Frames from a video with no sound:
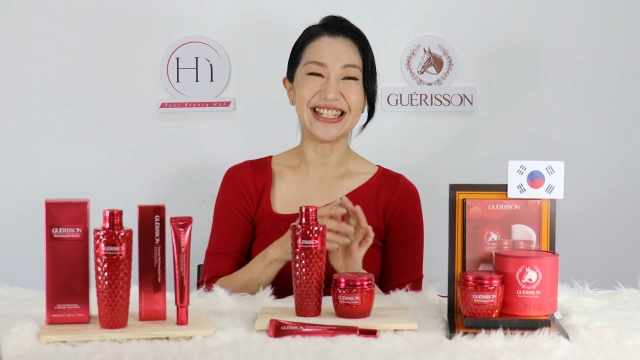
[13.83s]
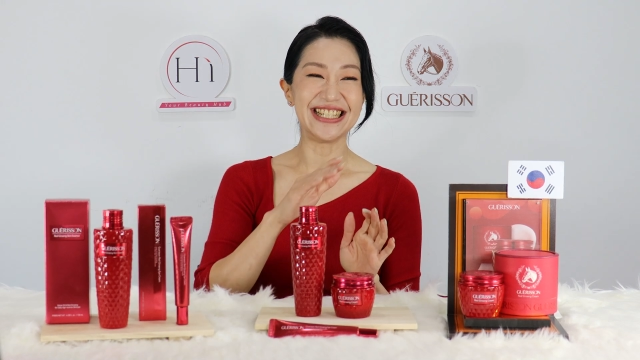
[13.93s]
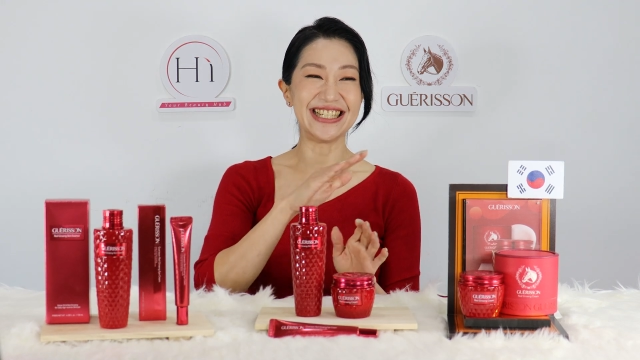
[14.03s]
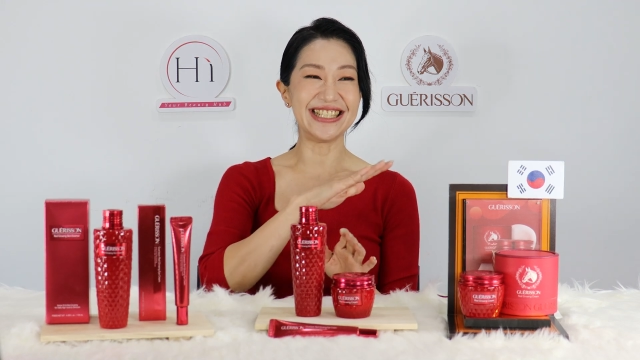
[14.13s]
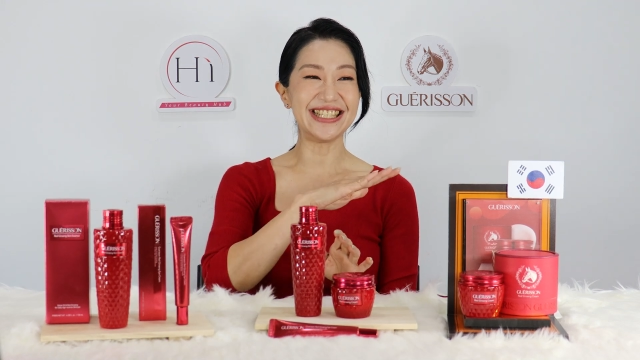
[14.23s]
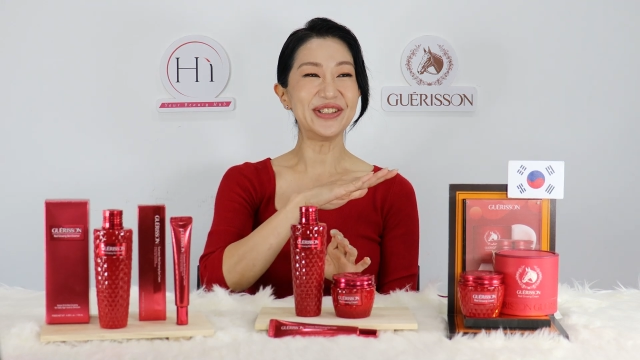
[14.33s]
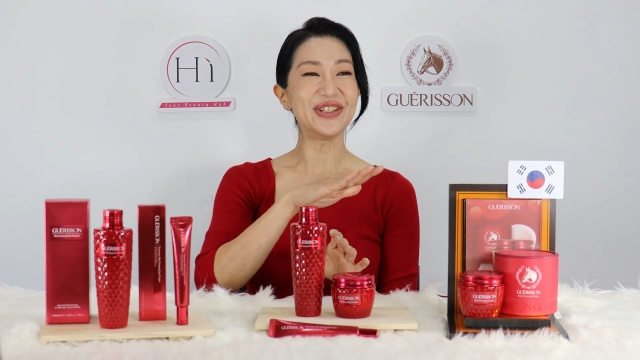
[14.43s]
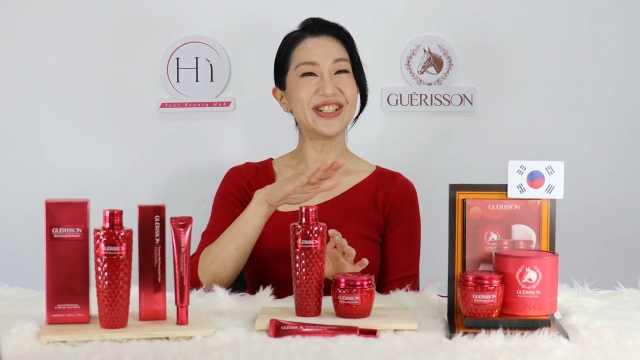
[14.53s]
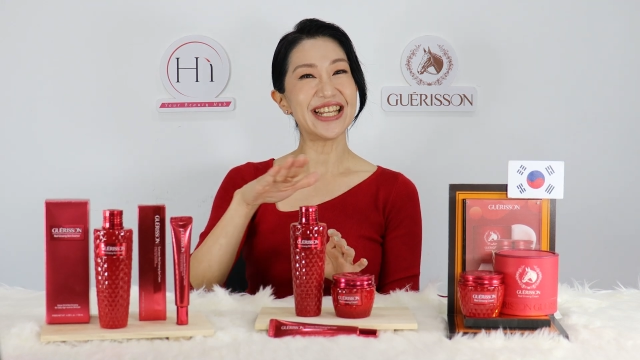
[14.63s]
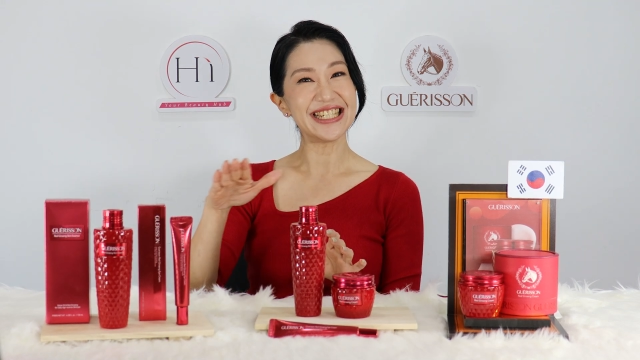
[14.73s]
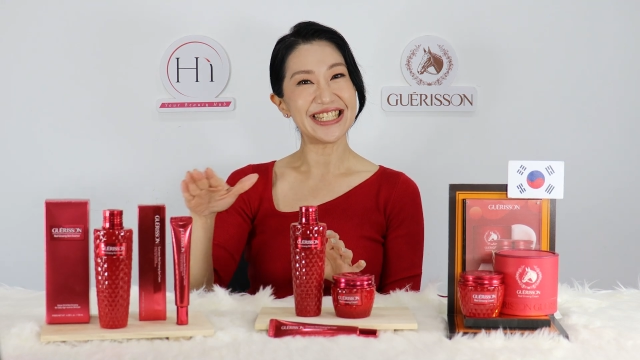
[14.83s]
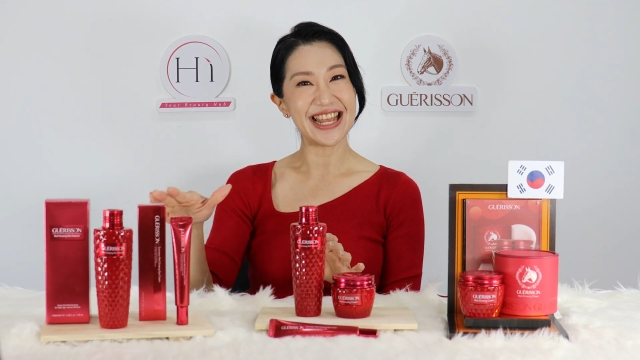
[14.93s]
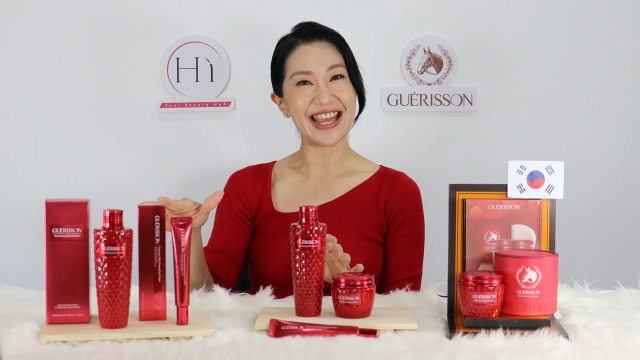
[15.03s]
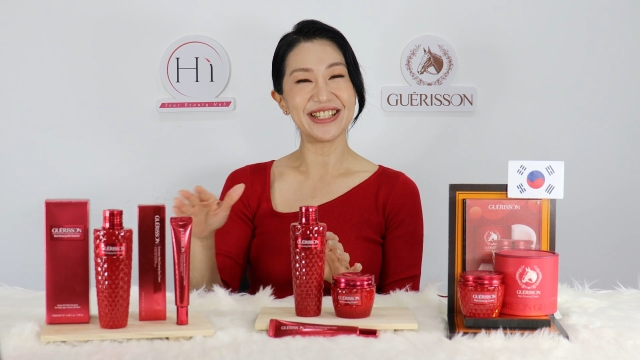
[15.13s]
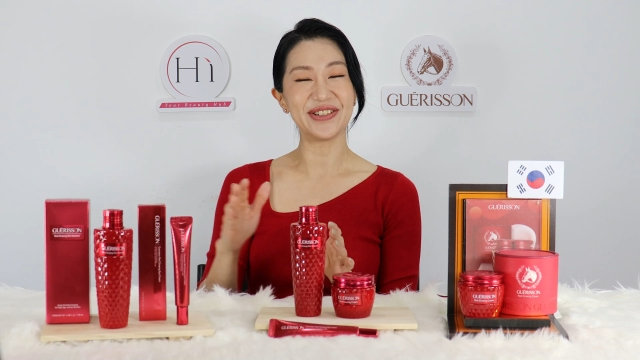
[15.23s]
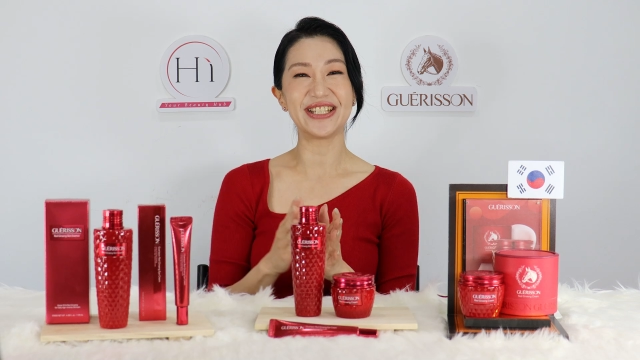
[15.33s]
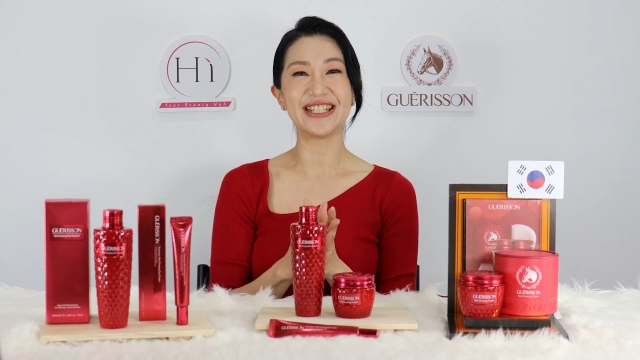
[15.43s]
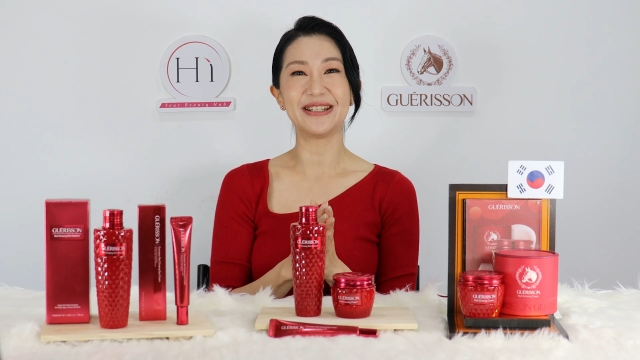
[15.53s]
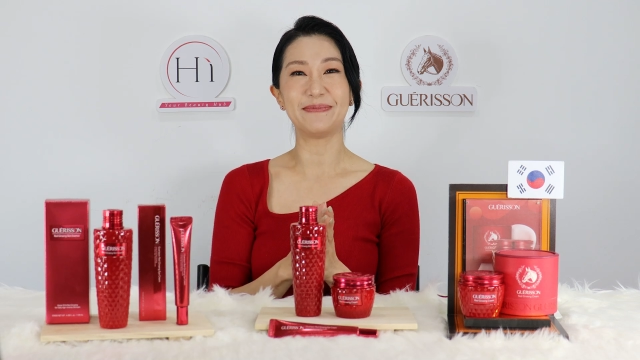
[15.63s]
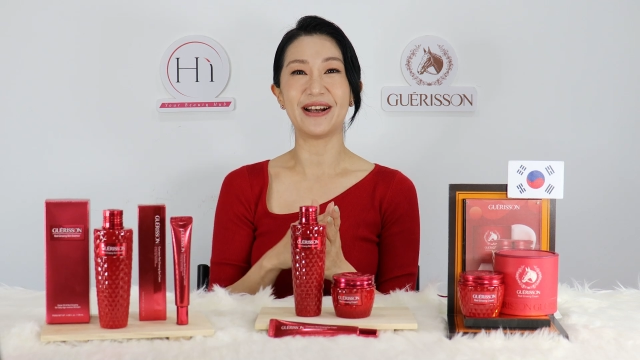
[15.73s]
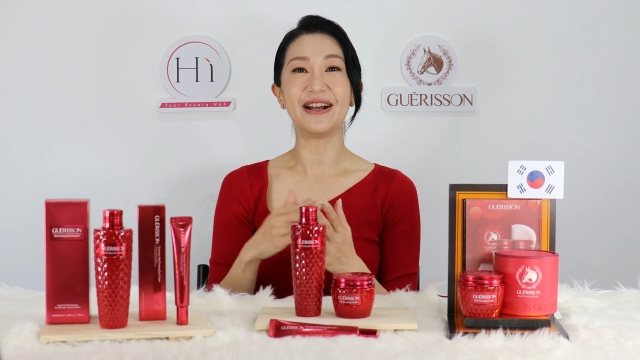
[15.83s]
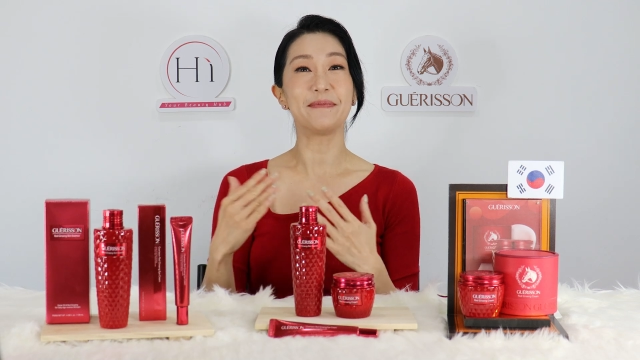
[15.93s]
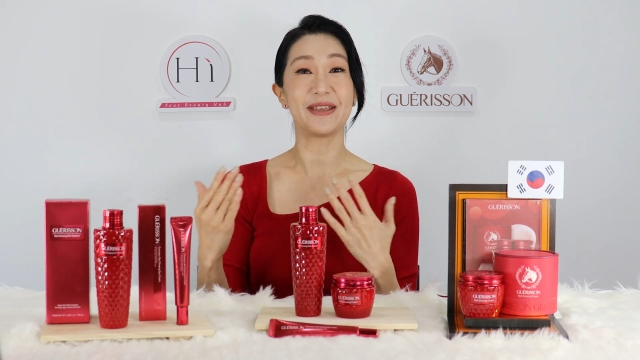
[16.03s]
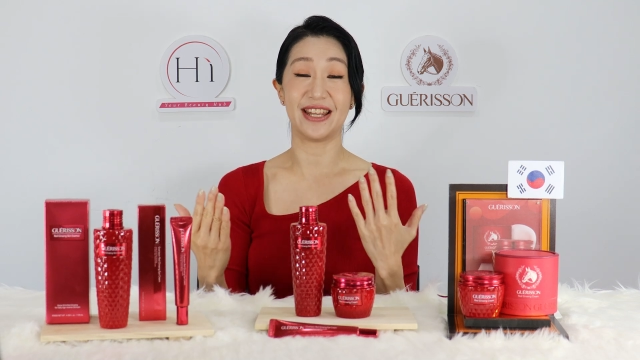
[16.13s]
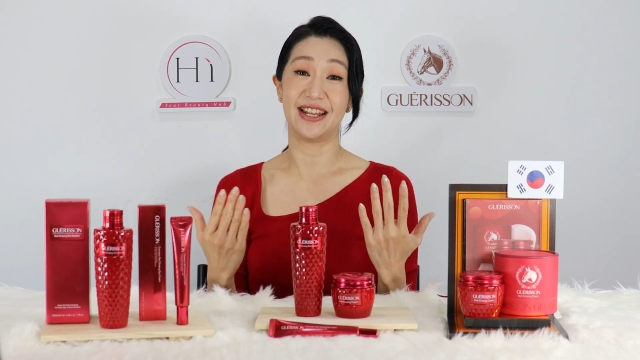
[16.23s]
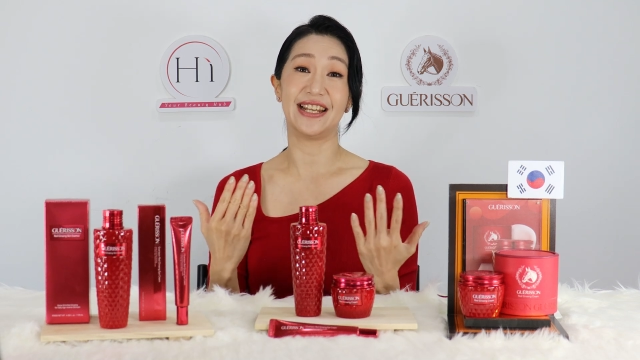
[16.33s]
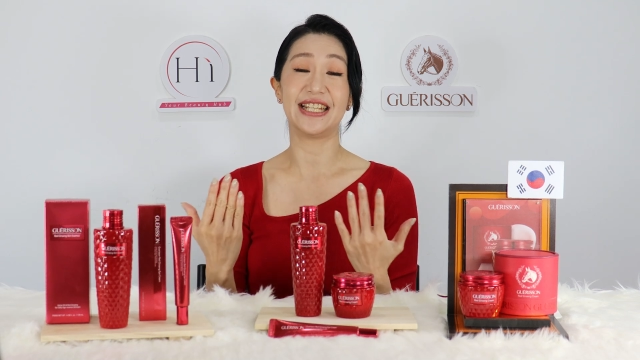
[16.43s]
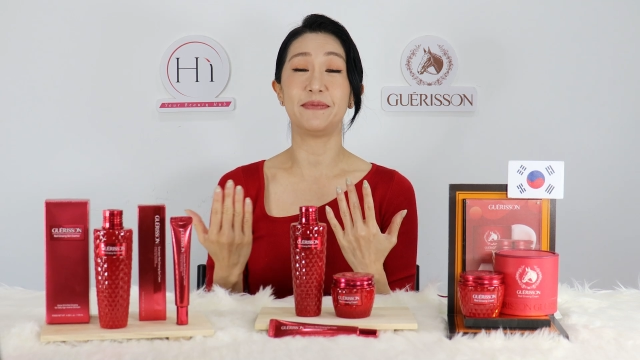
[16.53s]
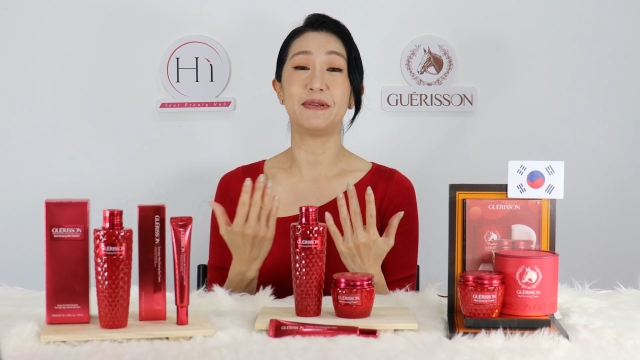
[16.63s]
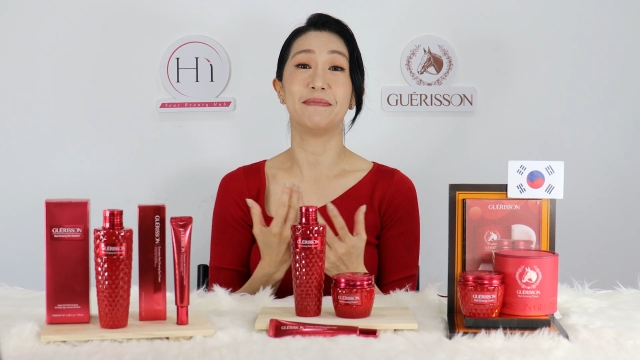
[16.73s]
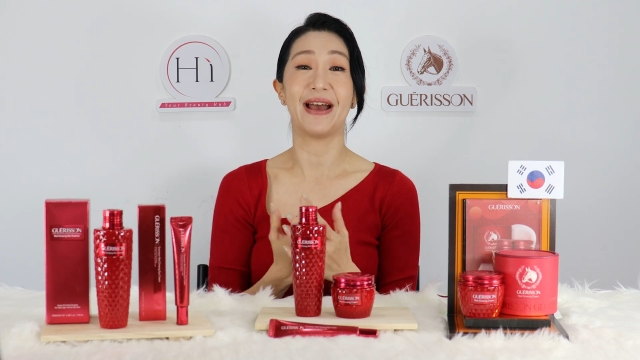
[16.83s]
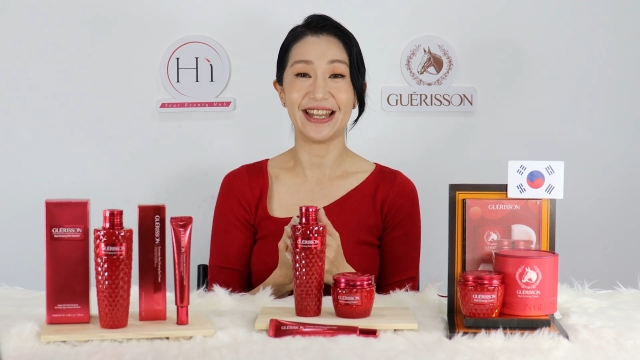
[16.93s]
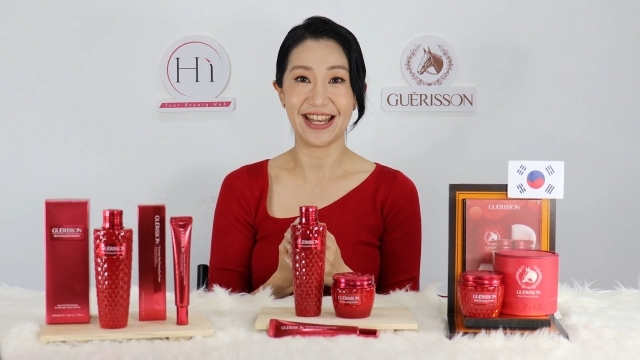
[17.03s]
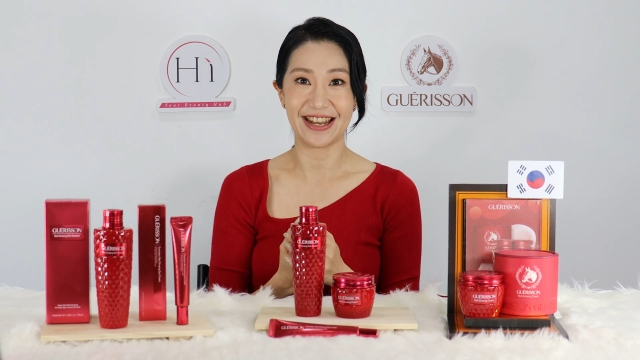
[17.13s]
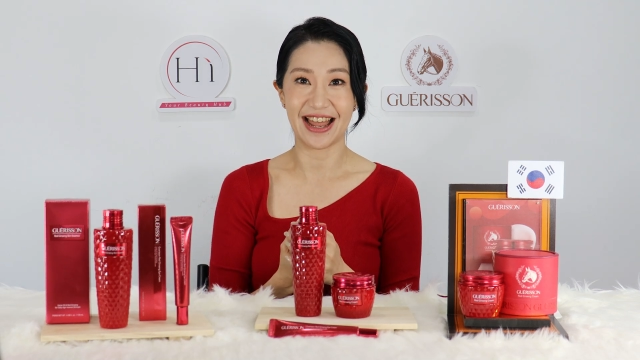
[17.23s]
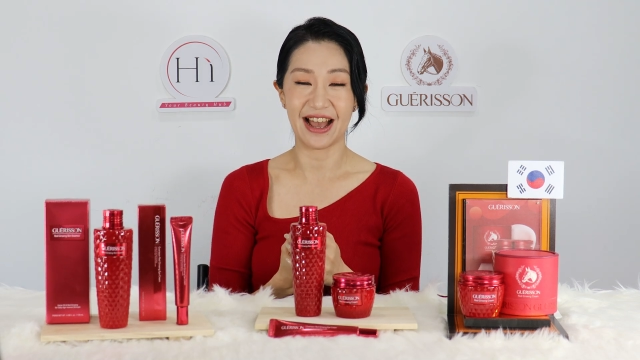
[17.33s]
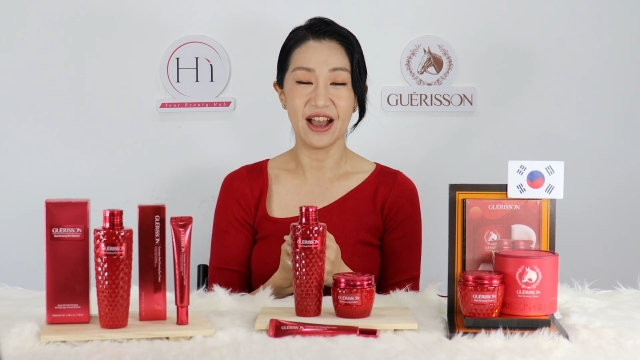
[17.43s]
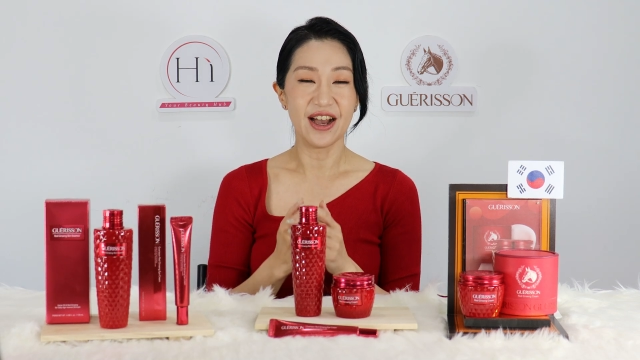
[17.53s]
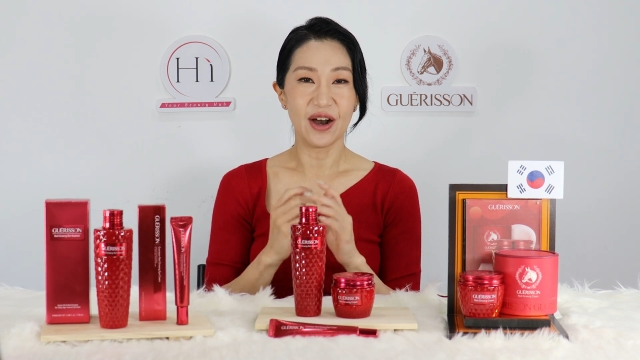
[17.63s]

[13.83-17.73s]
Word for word: 你进去那些就是保养品啊那些品牌店啊，